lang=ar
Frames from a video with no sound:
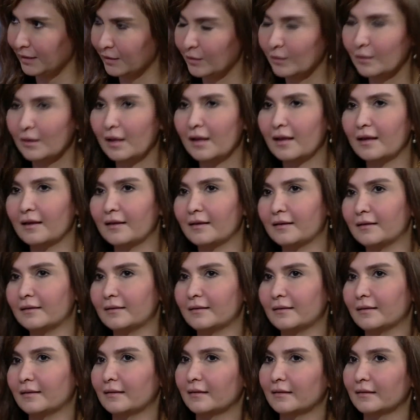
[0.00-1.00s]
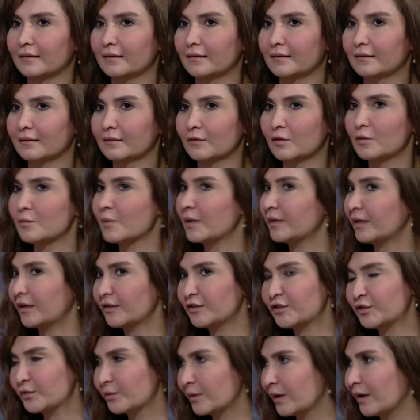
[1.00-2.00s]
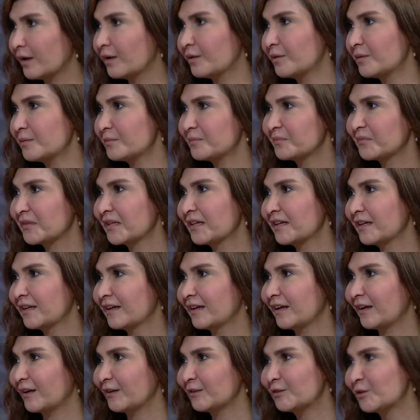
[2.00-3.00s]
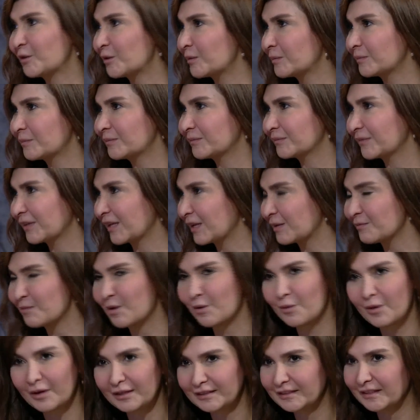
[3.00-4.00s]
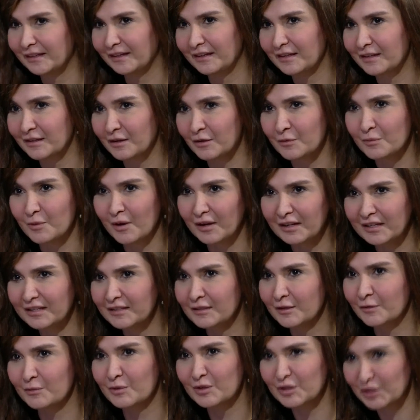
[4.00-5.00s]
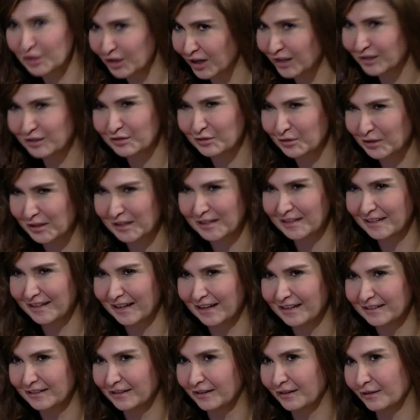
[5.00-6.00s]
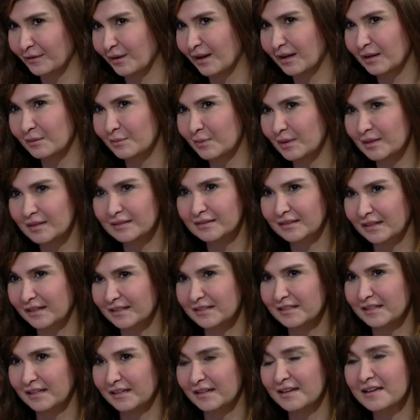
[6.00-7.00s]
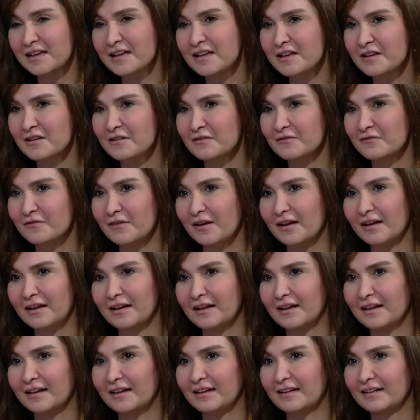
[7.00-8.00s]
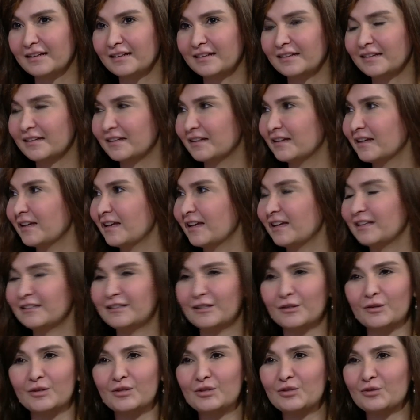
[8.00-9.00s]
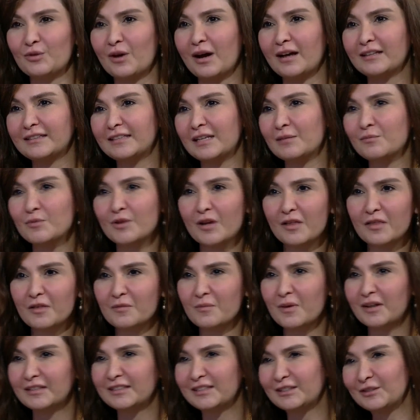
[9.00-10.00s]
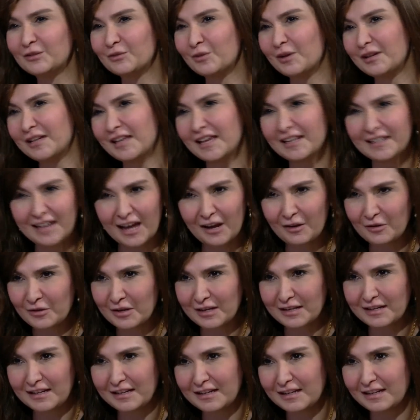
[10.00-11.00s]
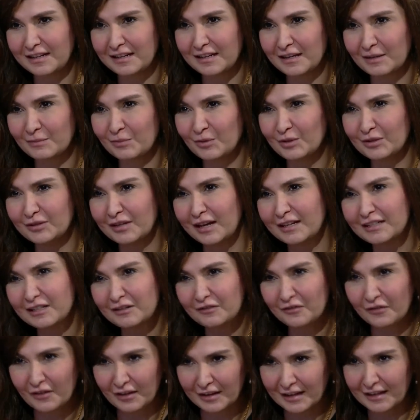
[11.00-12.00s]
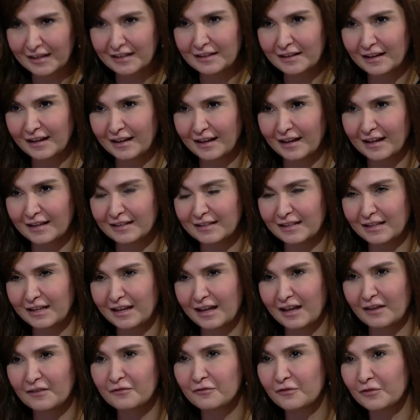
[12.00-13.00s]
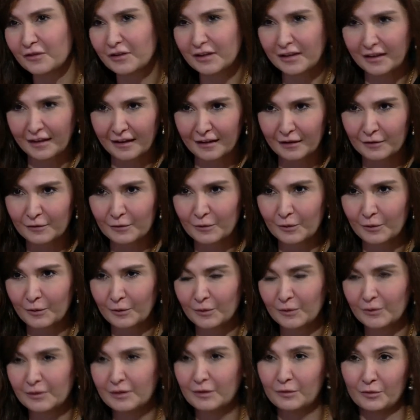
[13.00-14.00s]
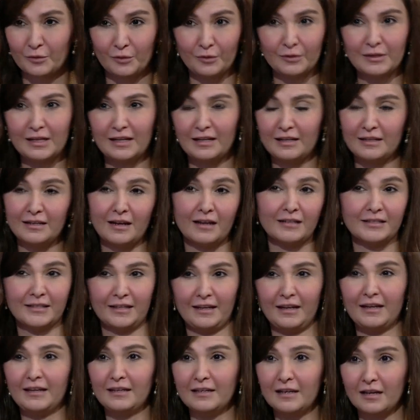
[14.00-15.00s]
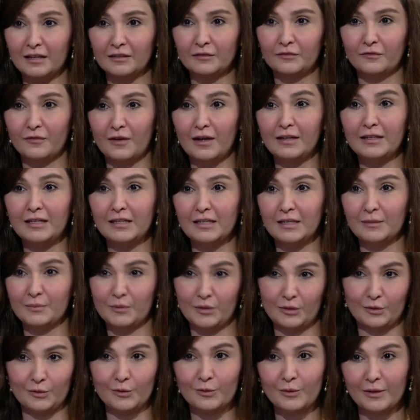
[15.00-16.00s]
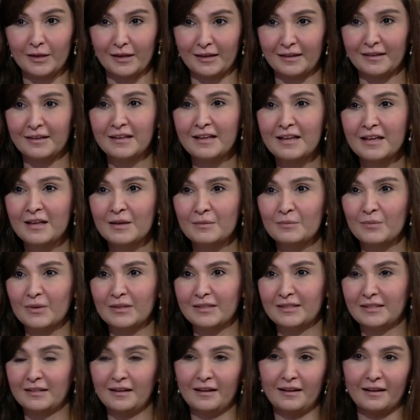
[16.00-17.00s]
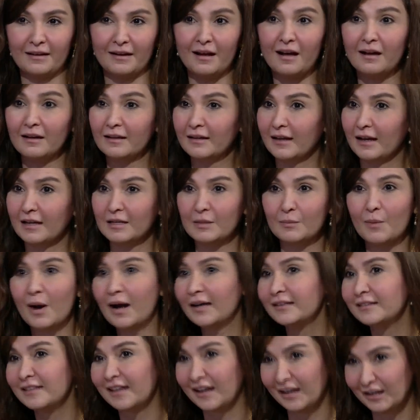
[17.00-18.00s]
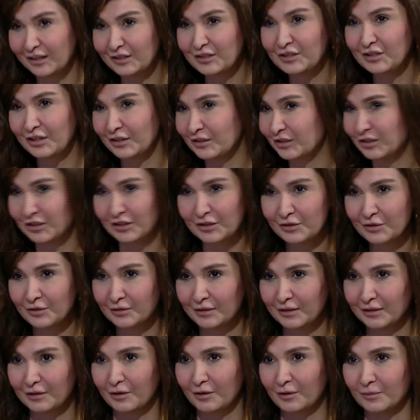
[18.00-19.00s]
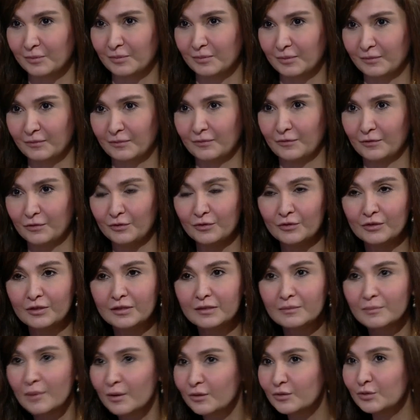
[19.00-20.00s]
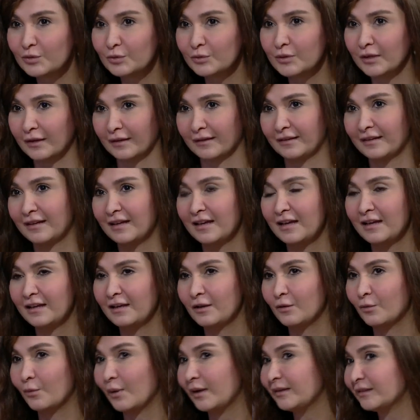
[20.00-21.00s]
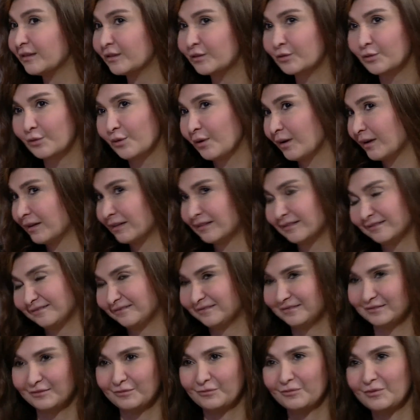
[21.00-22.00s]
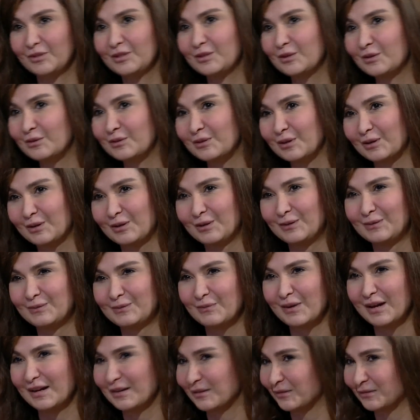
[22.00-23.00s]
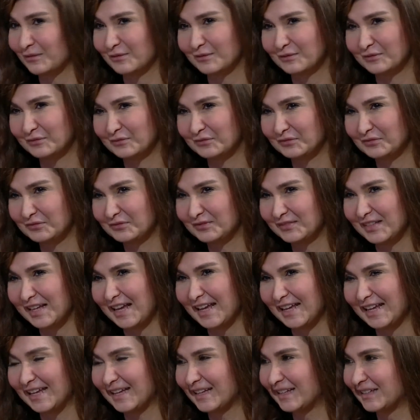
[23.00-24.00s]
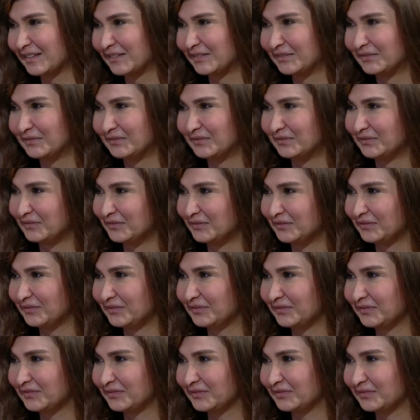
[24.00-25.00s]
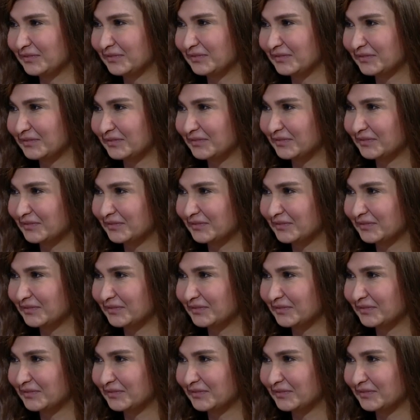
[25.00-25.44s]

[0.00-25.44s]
كلها آه، كل ما نحكي وياهم عندهم كلمه واحده العراق از ريتش كونتري يعني العراق بلد غني ف توجهات المنظمات نعم. الدوليه نحو البلدان الفقيره يعني افريكا يروحون يروحون النازحين الاطفال اللي بسوريا بس العراق يعني ما عندنا حجه شو نقول لهم فلوس موجوده وين تروح وي دونت نو نفس السؤال طيب أي. أه، خلينا نرجع لهذه